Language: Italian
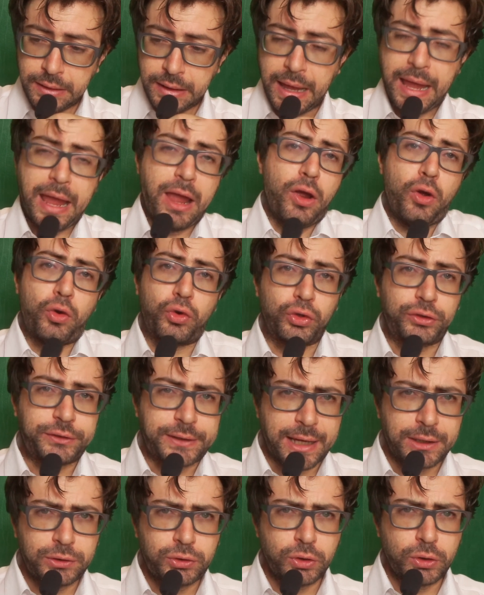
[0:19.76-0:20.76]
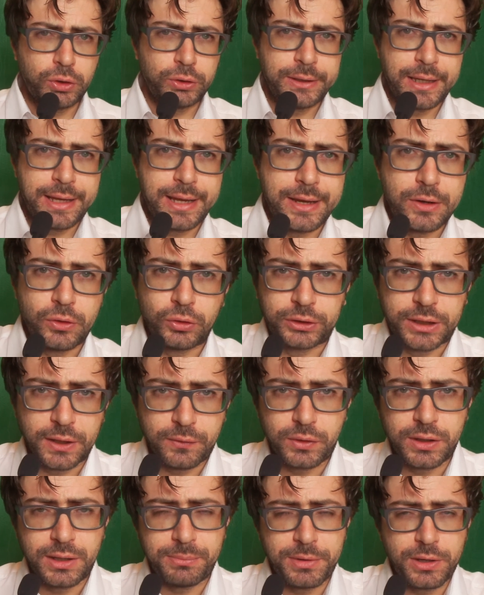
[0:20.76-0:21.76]
E ho notato dei
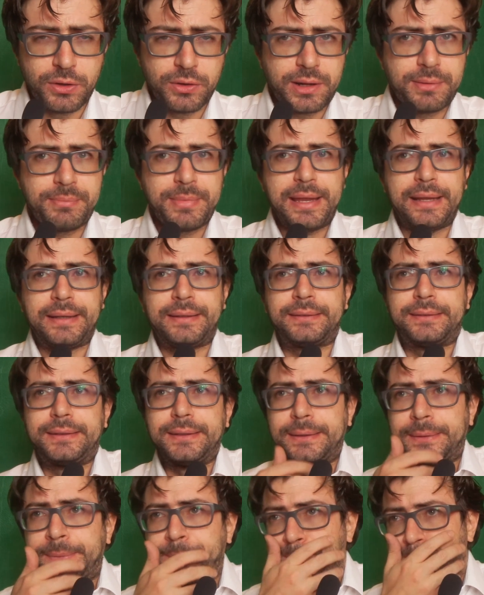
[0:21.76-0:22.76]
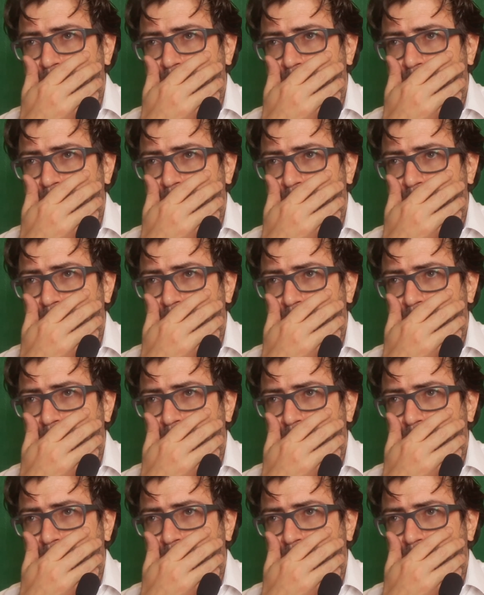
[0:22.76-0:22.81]
notevoli miglioramenti.